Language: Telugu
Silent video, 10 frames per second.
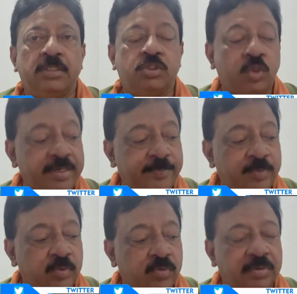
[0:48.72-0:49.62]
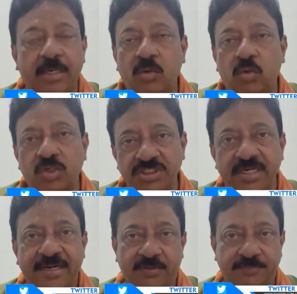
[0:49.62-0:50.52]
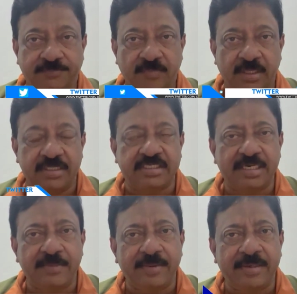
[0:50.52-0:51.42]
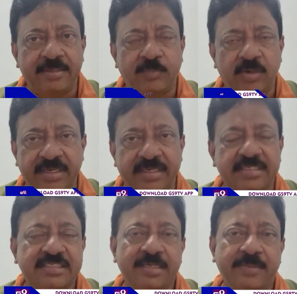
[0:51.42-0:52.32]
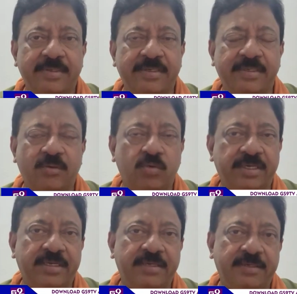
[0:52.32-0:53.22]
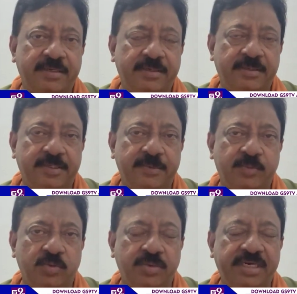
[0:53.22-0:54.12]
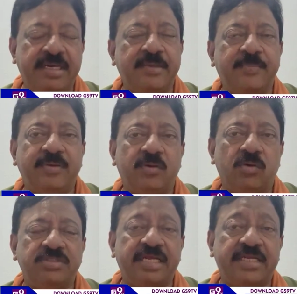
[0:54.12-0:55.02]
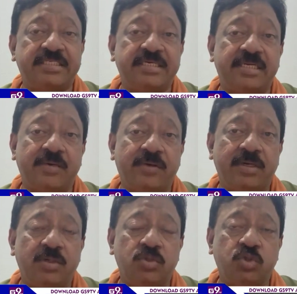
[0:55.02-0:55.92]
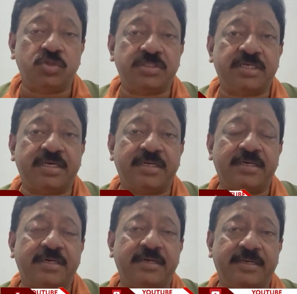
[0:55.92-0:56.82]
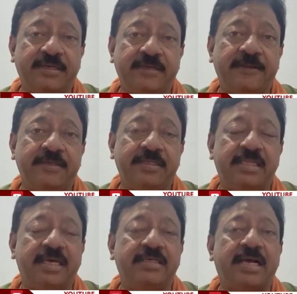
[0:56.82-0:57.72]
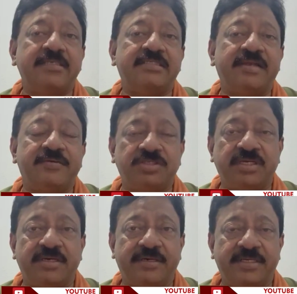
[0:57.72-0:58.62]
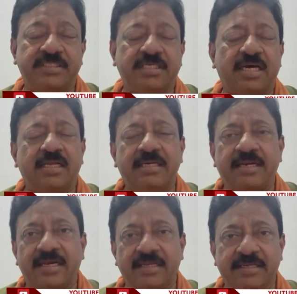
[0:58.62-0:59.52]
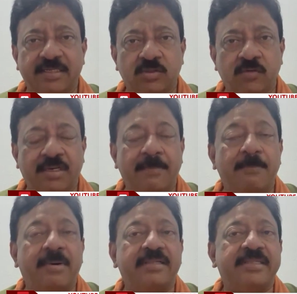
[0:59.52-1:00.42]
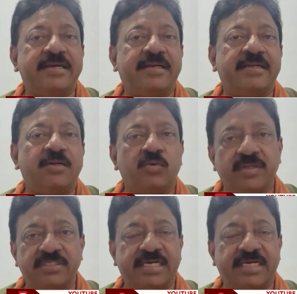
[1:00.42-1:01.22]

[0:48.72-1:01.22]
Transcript: సో ఇప్పుడు నన్ను క్వశ్చన్ అడిగారు ఈ సినిమా పొలిటికల్ సినిమా కదా ఓకే uh, ఇప్పుడు టీడీపీ వాళ్ళు జనసేన వాళ్ళు చూస్తారా అంటే నేను దానికి ఆన్సర్ ఇచ్చానంటే చాలా ఏళ్ల క్రితం లంబా థియేటర్ అని ఉండేది